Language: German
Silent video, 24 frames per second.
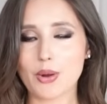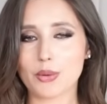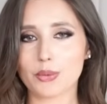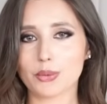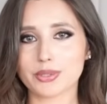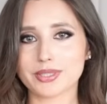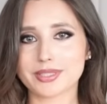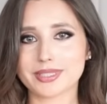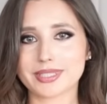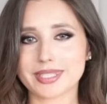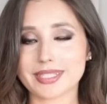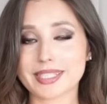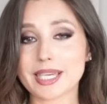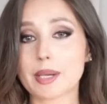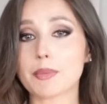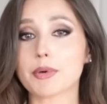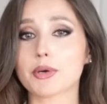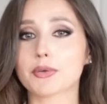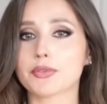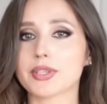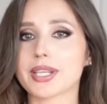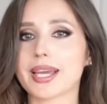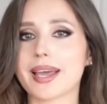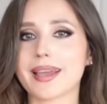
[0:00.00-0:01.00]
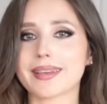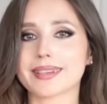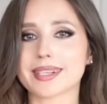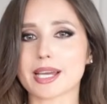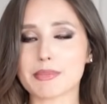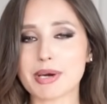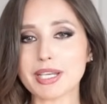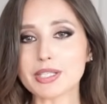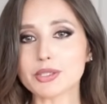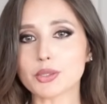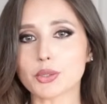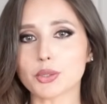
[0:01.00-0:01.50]
Und ich habe auch wieder einen
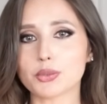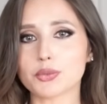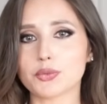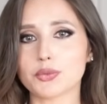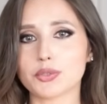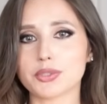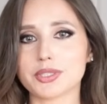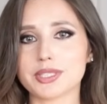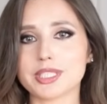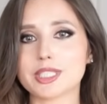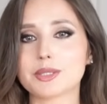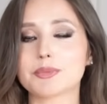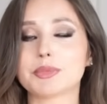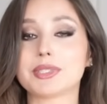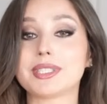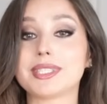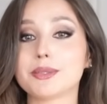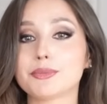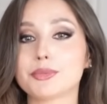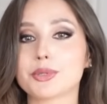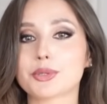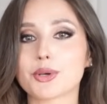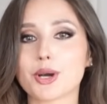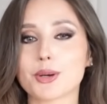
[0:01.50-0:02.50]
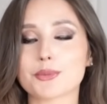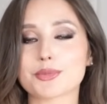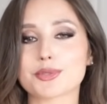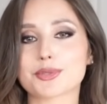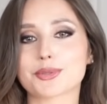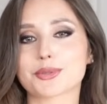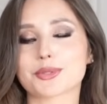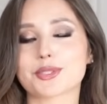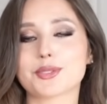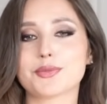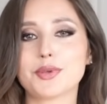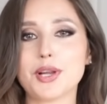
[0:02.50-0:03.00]
Rabattcode für dich, mit dem bekommst
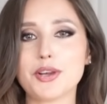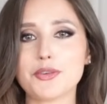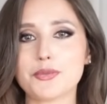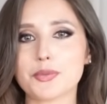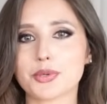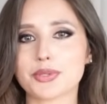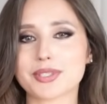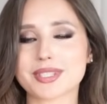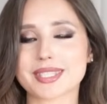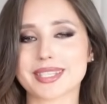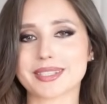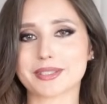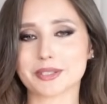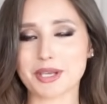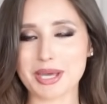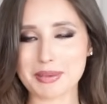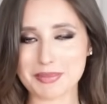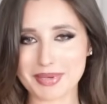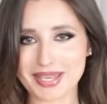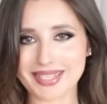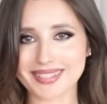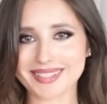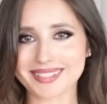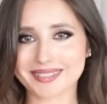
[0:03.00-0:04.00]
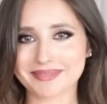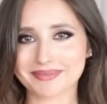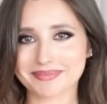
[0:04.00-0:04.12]
du 12% Rabatt.